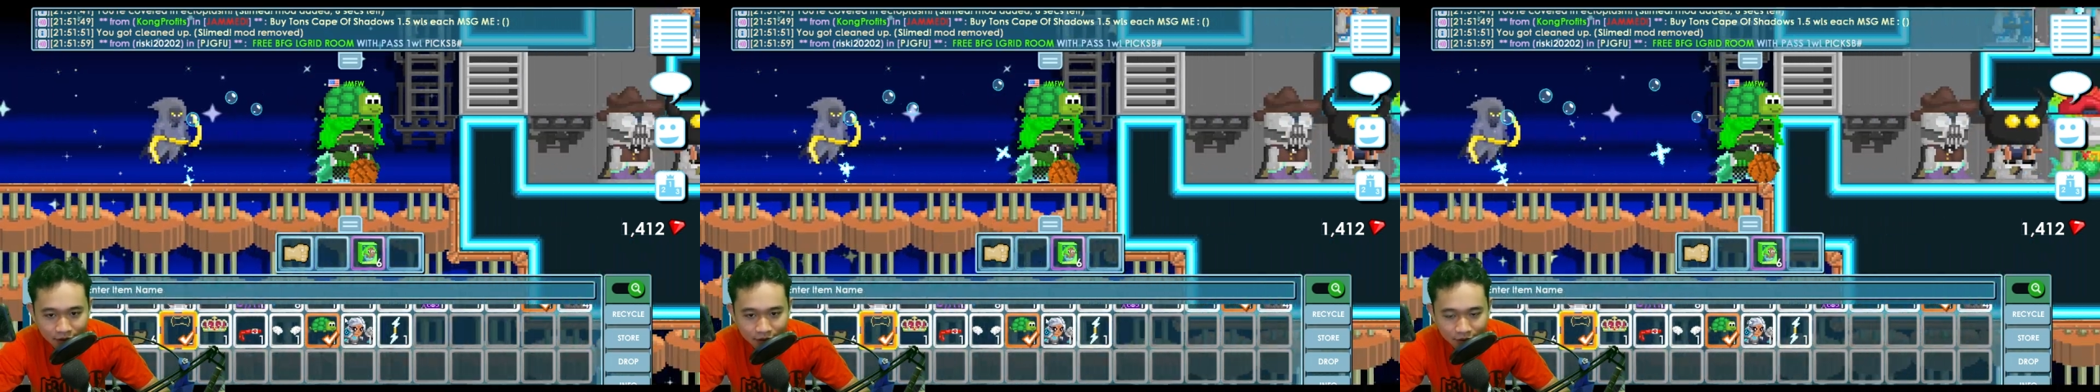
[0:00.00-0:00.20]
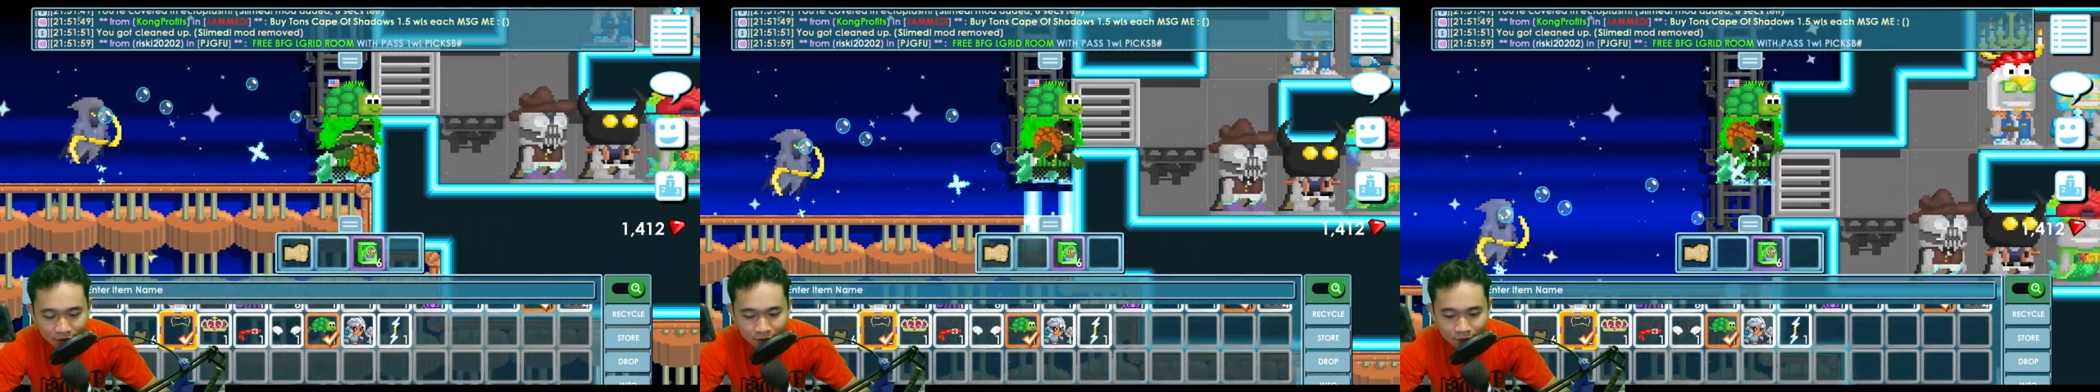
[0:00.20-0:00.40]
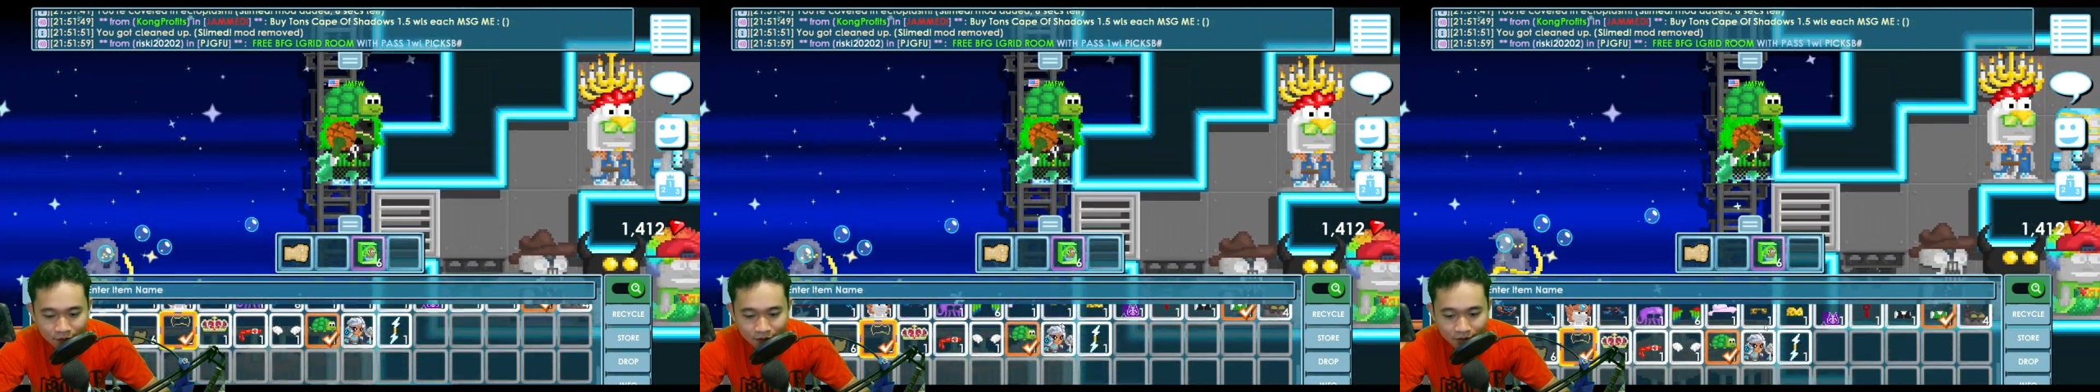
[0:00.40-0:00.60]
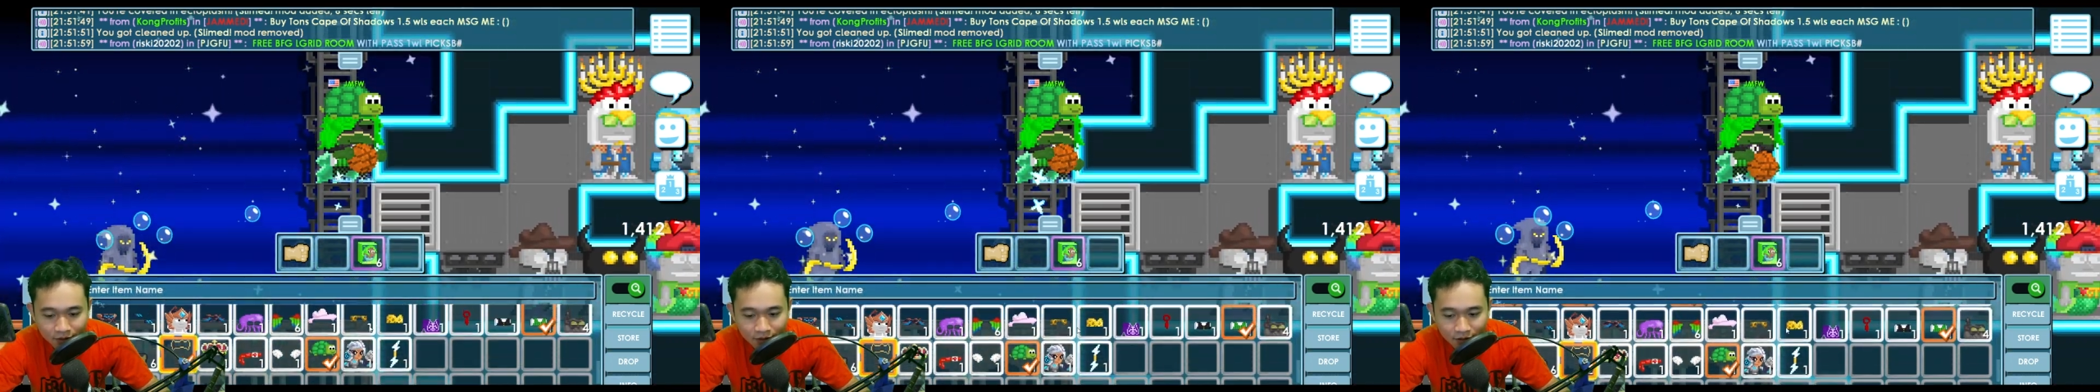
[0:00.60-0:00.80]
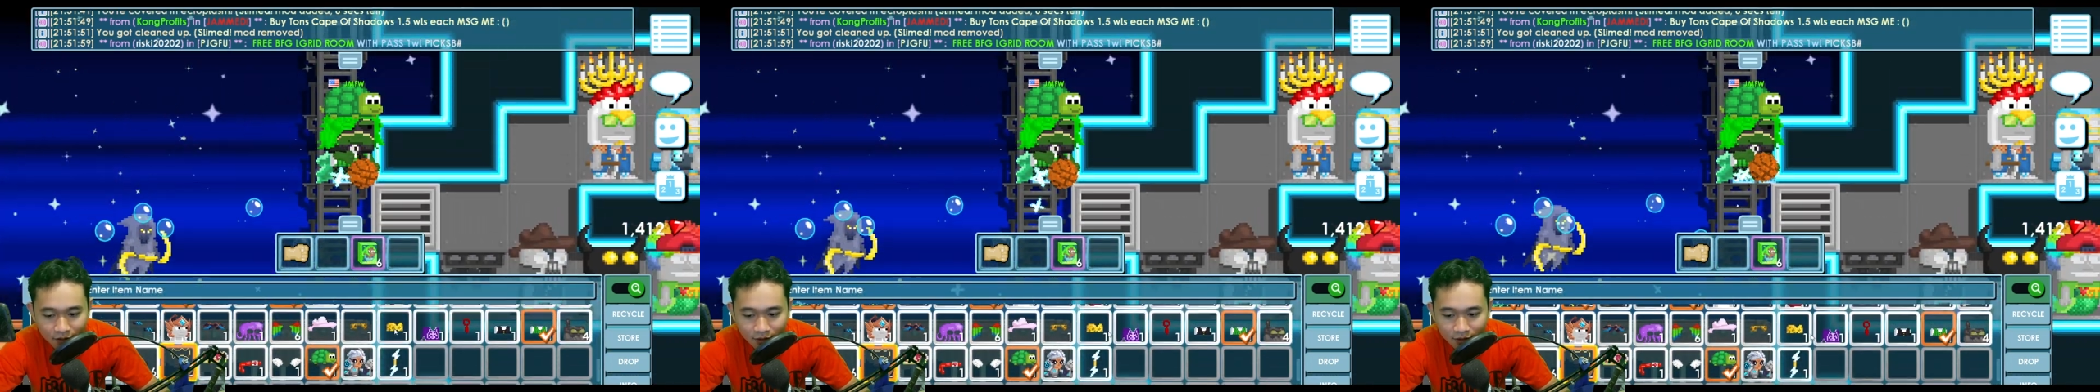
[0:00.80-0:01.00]
yang
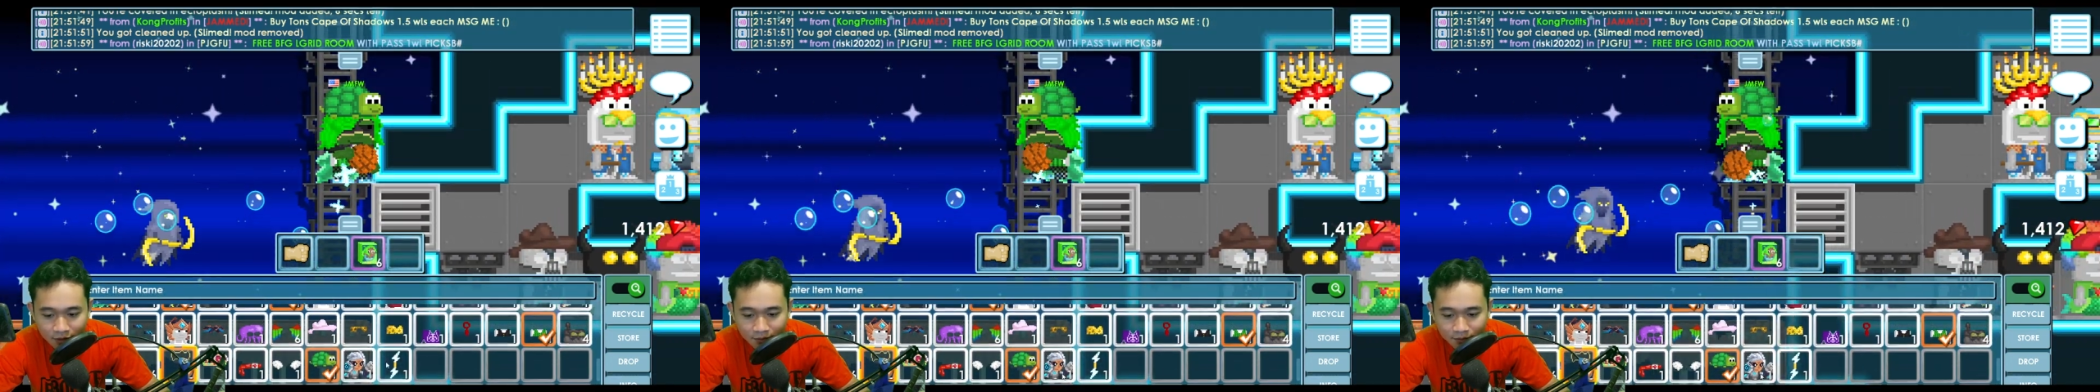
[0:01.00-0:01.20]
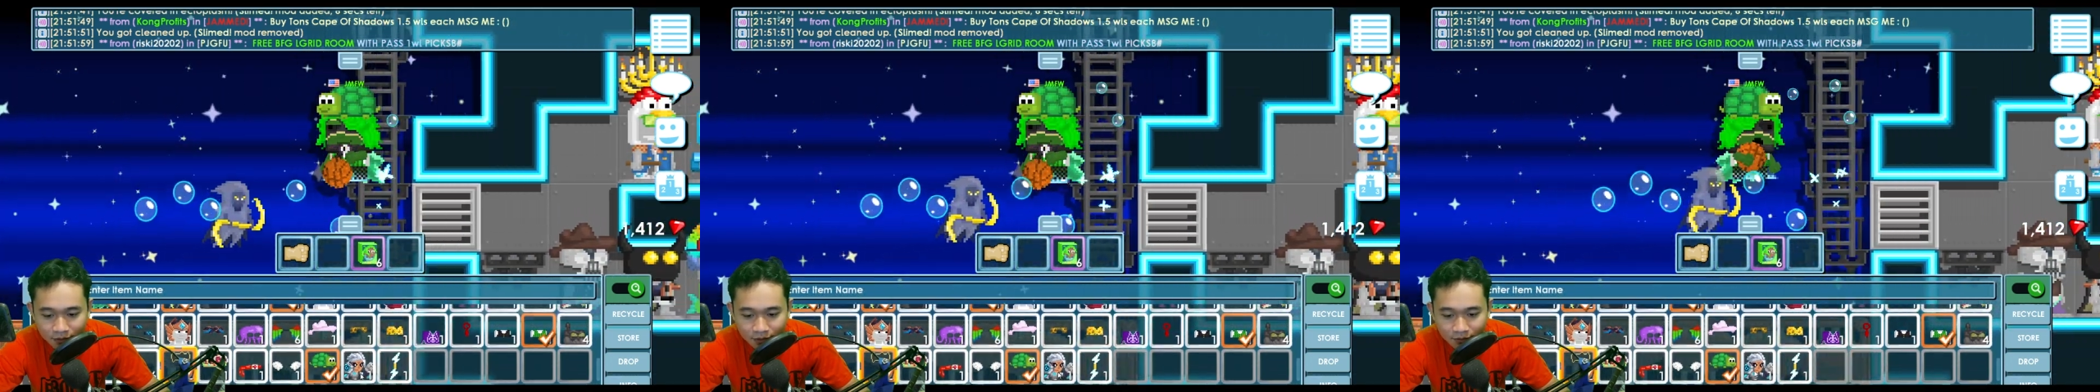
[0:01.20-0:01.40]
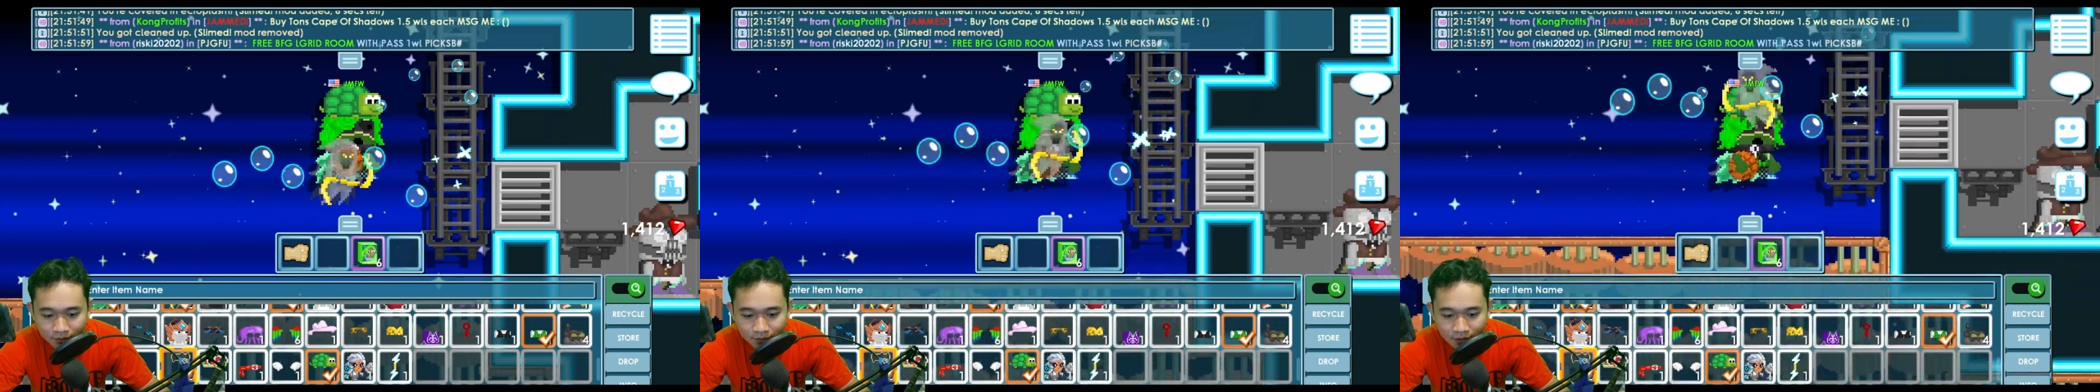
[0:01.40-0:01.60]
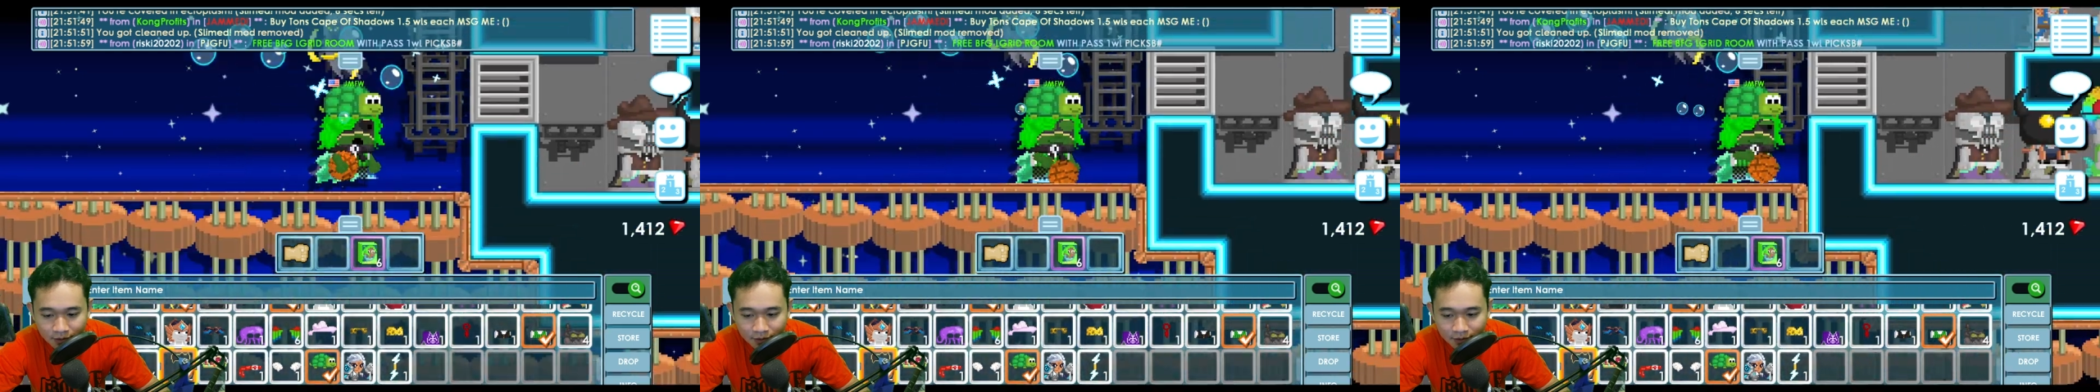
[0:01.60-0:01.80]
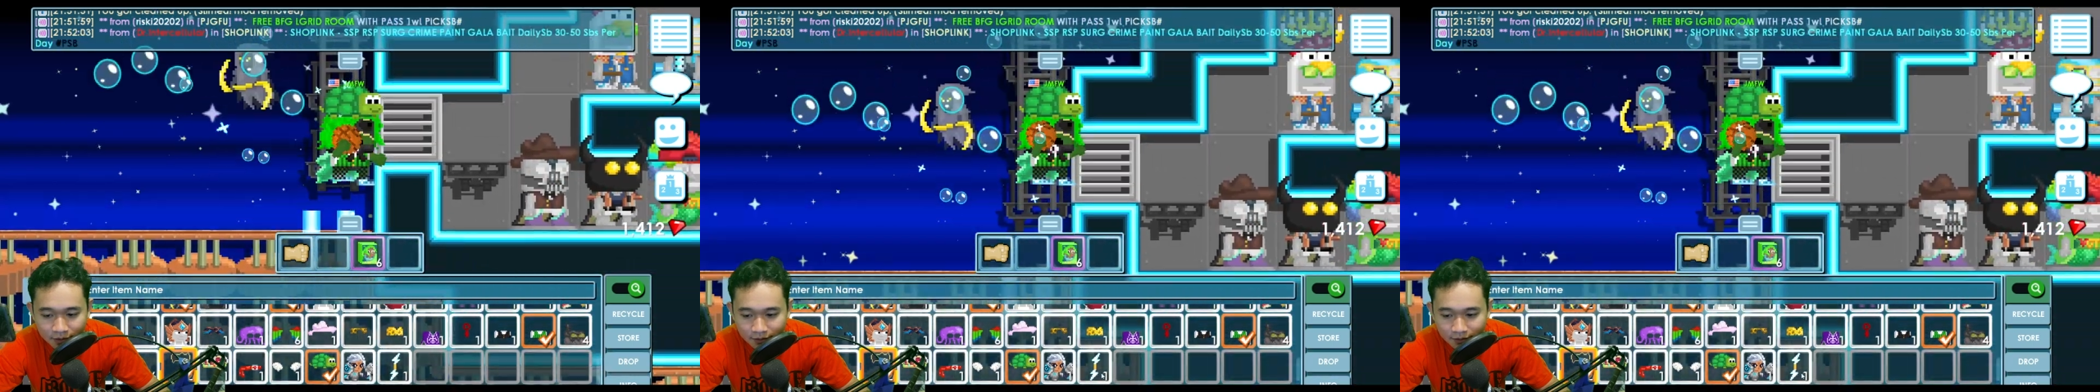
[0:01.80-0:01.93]
warna hitam yang black